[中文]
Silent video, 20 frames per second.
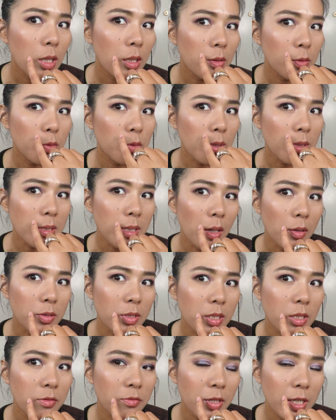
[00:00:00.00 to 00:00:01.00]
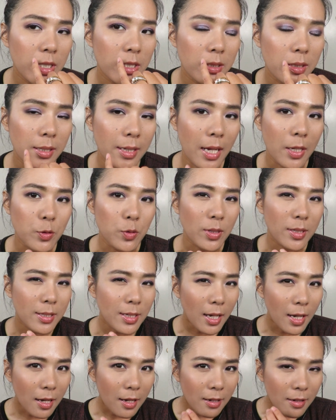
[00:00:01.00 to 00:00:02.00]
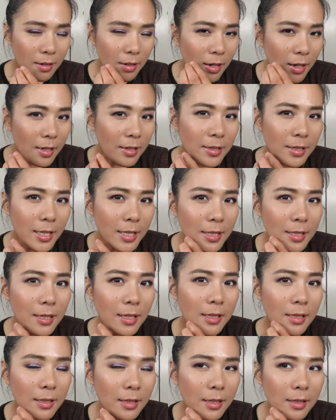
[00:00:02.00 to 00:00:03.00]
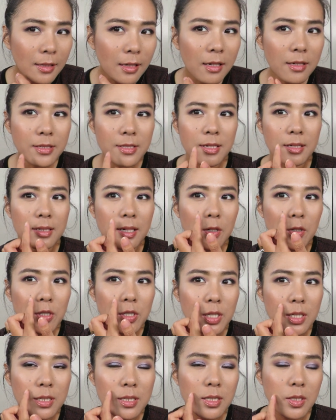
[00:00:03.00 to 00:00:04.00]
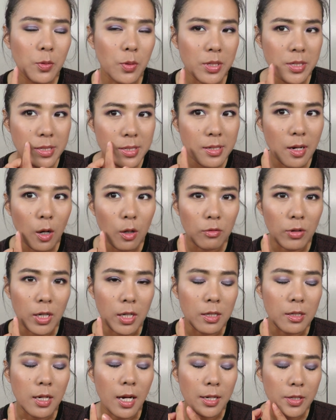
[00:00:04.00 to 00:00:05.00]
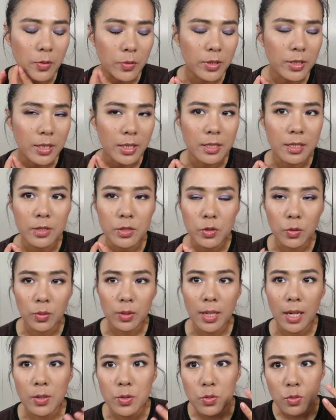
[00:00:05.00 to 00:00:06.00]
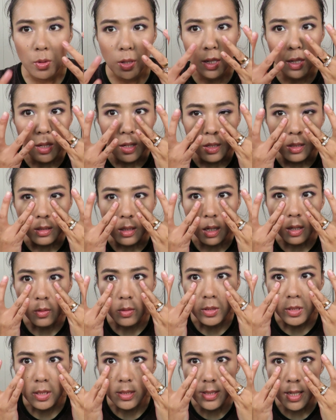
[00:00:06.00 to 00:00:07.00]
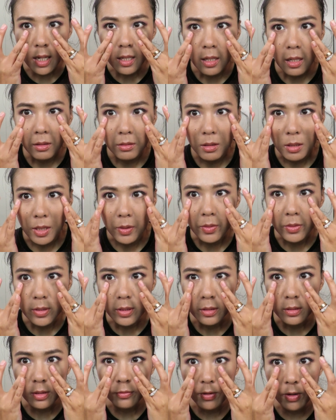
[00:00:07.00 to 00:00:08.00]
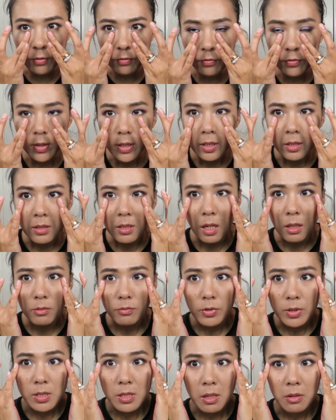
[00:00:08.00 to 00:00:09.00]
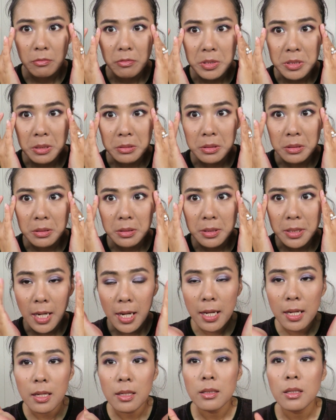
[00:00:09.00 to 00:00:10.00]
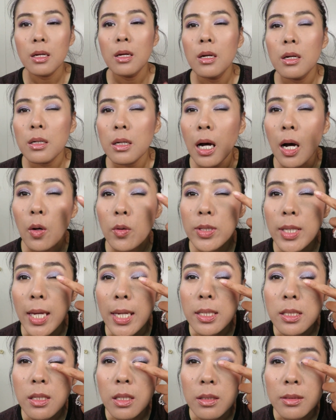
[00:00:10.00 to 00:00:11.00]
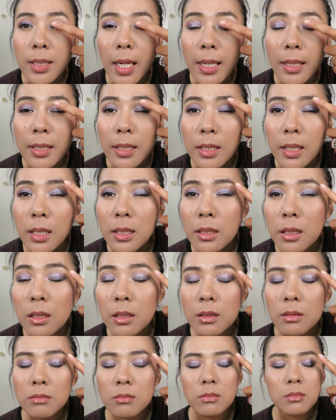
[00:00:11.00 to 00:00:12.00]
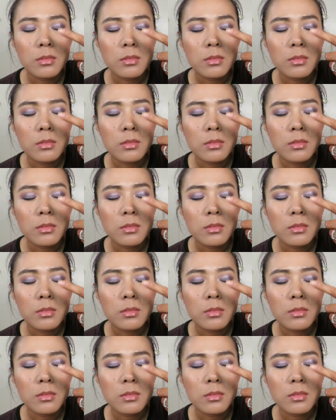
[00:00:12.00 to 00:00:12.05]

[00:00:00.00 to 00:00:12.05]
个嘴角这个位置呢，感觉刚刚刚刚刚刚想要渗进我笑纹啊，有一点点这种感觉。然后我遮瑕膏呢，感觉这个地方非常非常非常的干。然后眼影大家可以看到，